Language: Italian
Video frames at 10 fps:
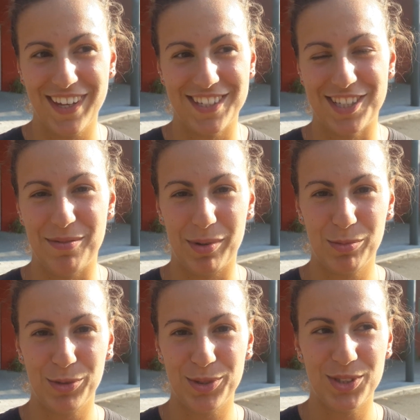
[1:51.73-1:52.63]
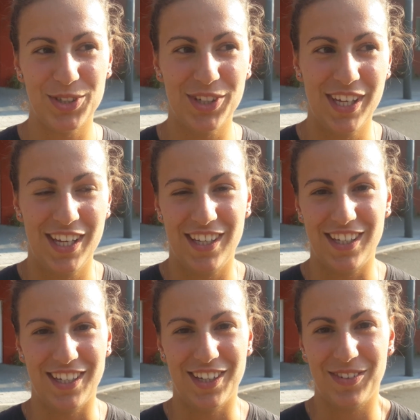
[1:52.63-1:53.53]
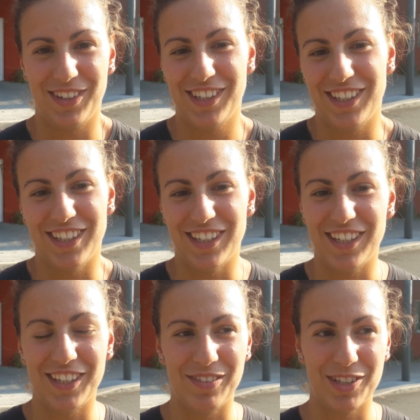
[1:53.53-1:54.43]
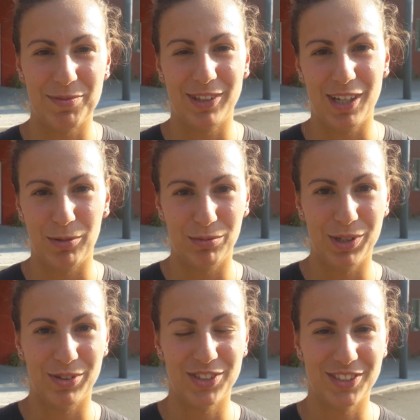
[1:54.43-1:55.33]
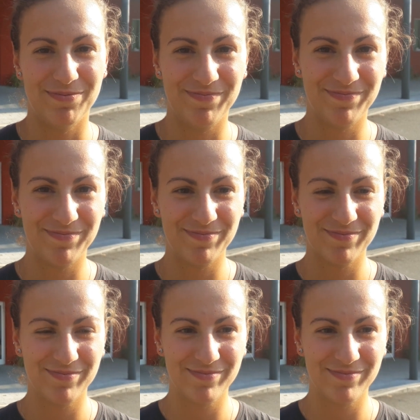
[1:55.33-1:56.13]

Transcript: sempre Busto e quindi niente, vi aspettiamo numerosi.